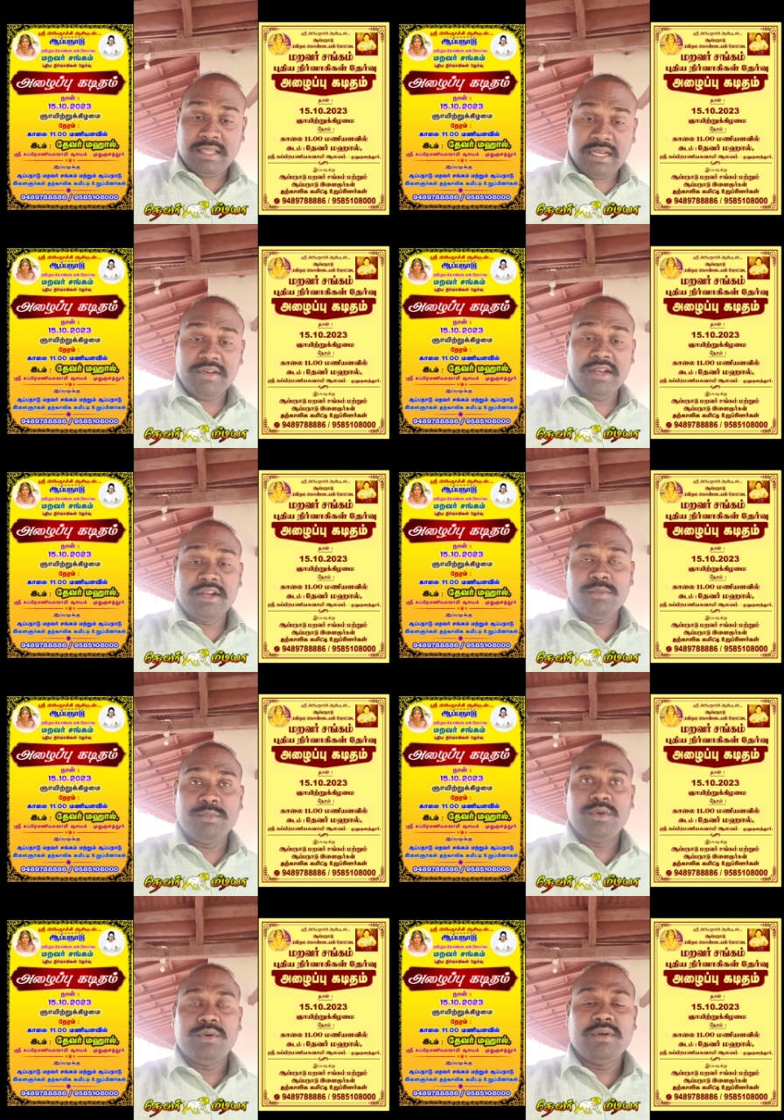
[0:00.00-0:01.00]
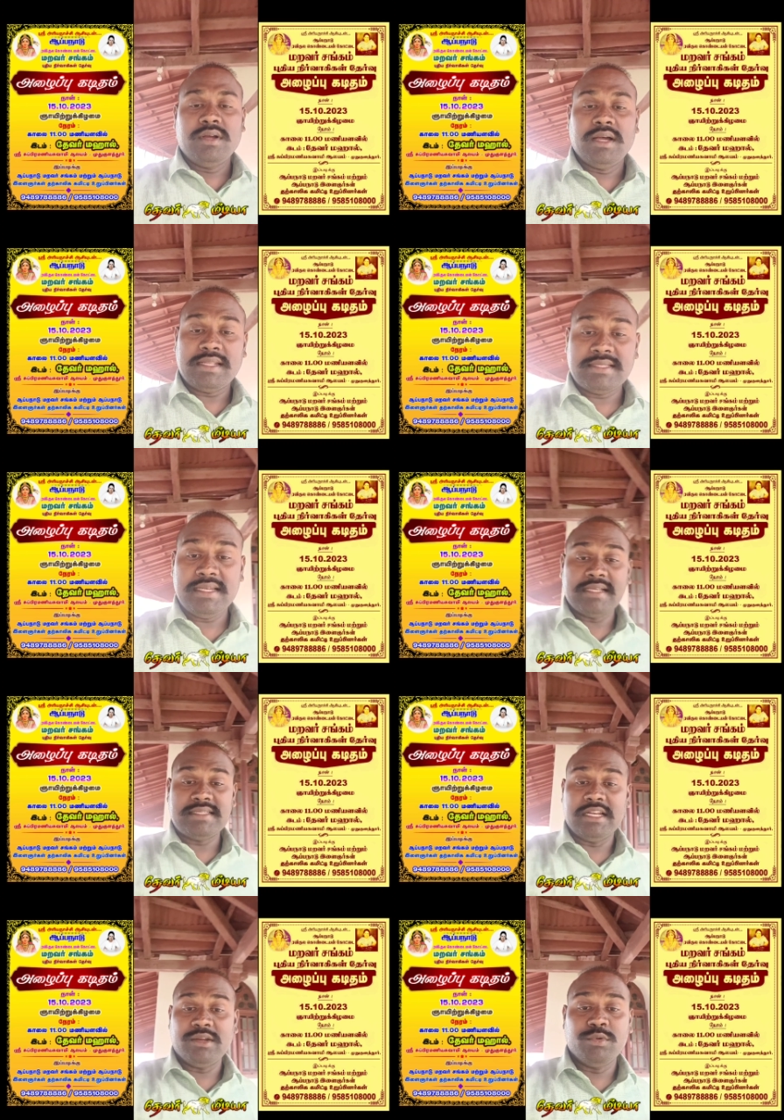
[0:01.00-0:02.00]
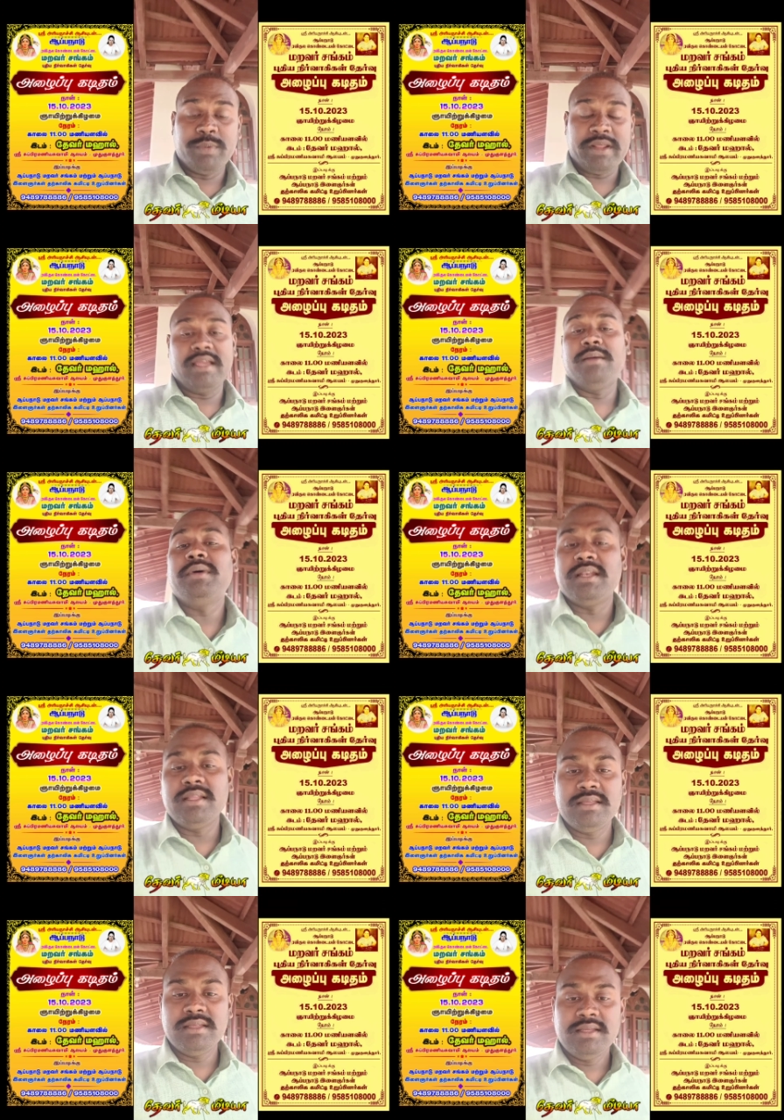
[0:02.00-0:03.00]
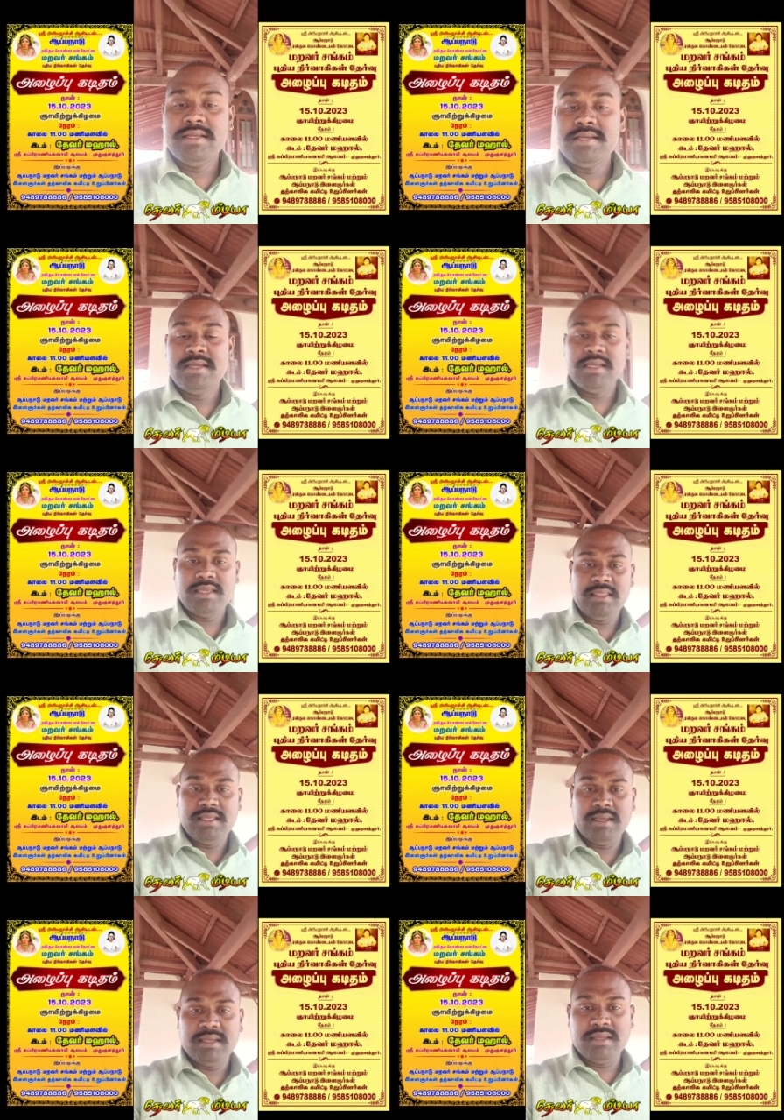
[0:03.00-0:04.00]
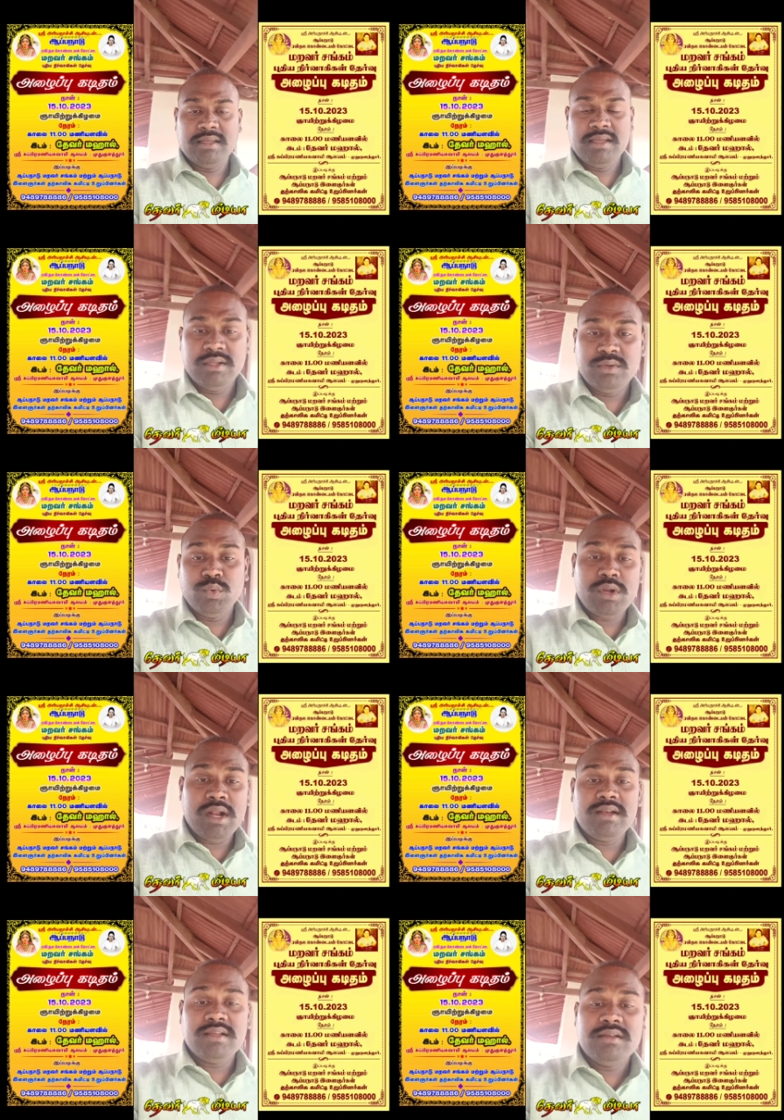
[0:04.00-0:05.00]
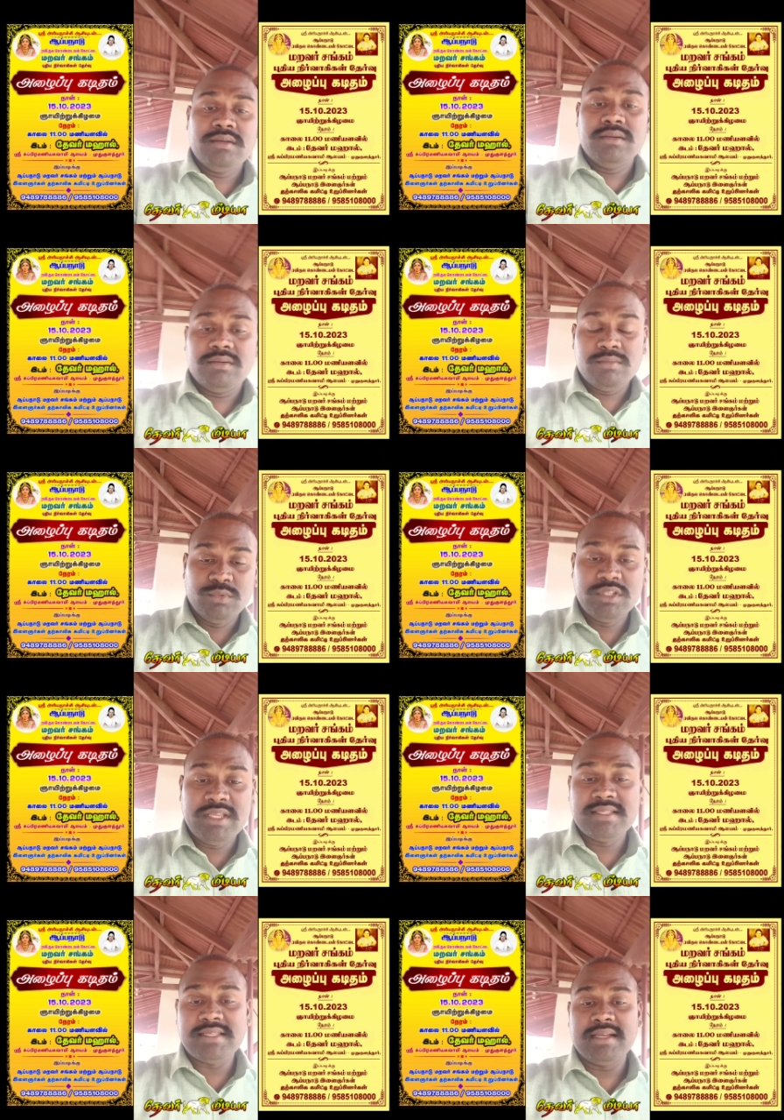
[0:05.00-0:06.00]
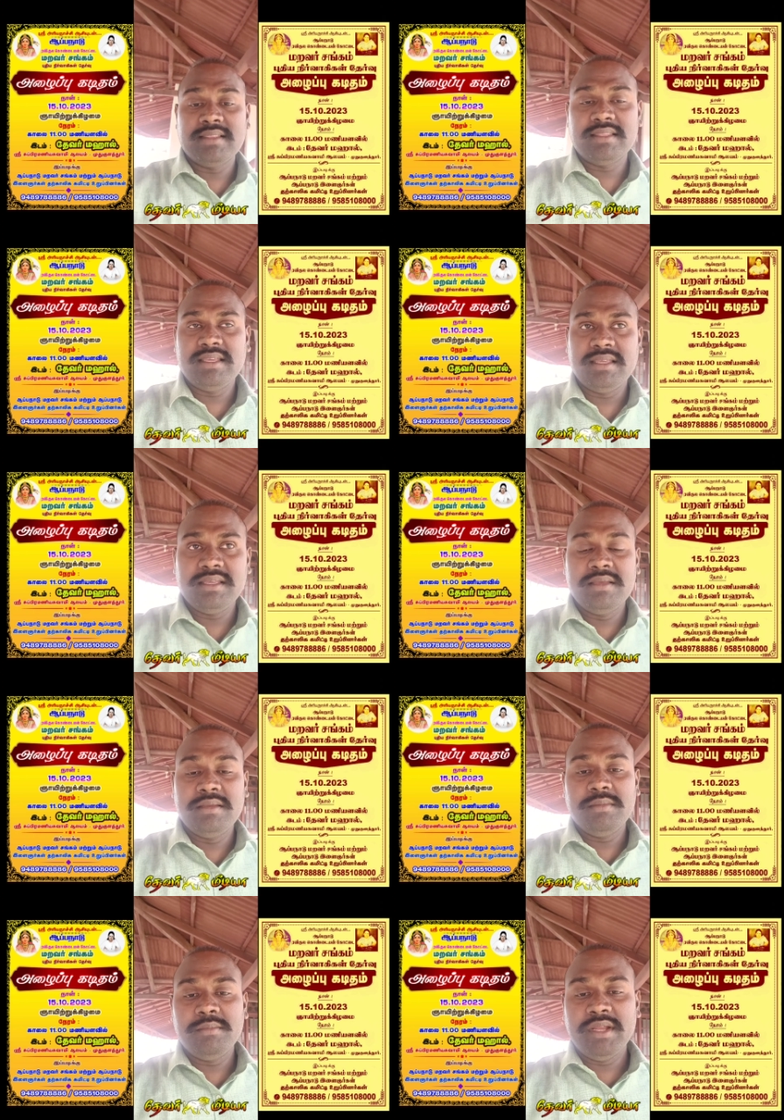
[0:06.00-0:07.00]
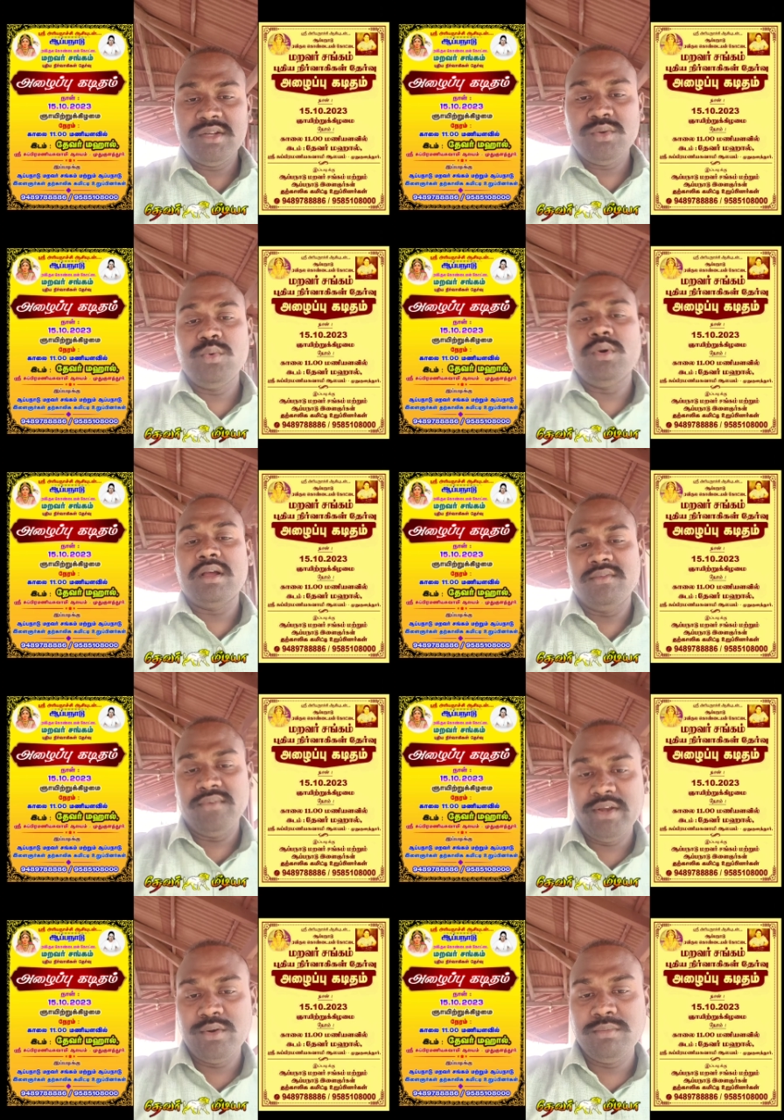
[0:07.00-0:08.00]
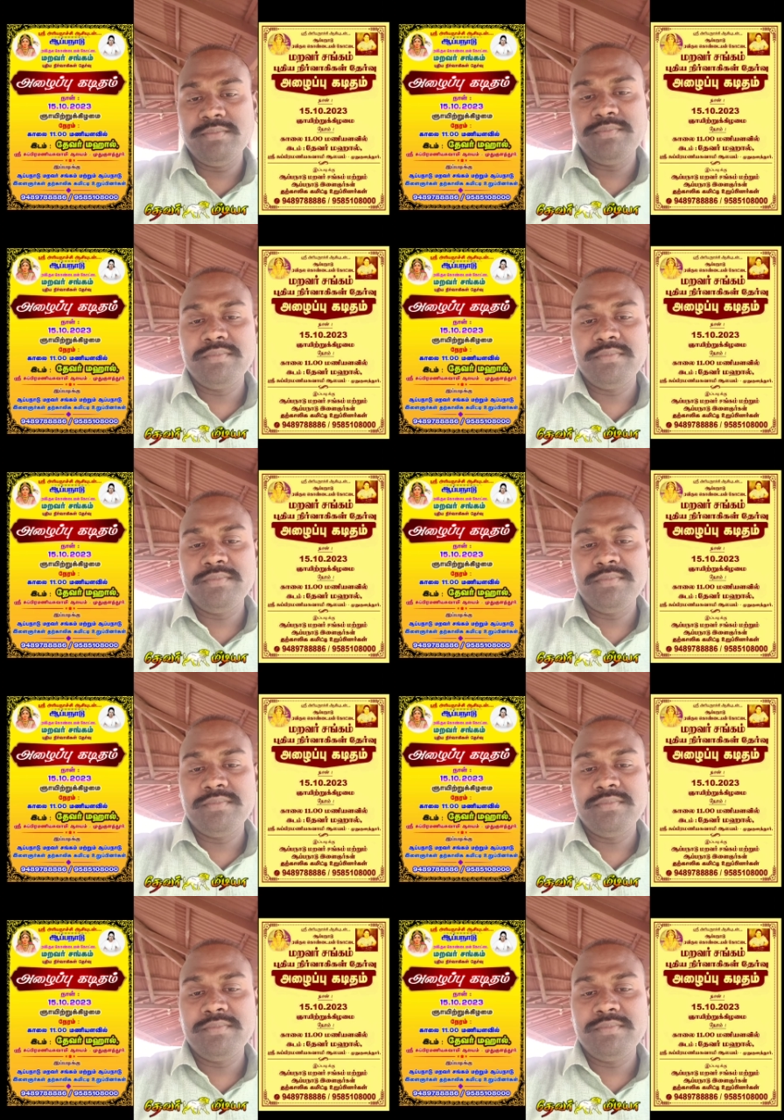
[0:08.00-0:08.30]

தலைவர்களிடமோ அரசியல் கட்சிகளிடம் ஒப்படைக்காமல் இந்த நூறாண்டுக்கு முந்தைய சங்கத்தை மீட்டு உருவாக்க வேண்டும்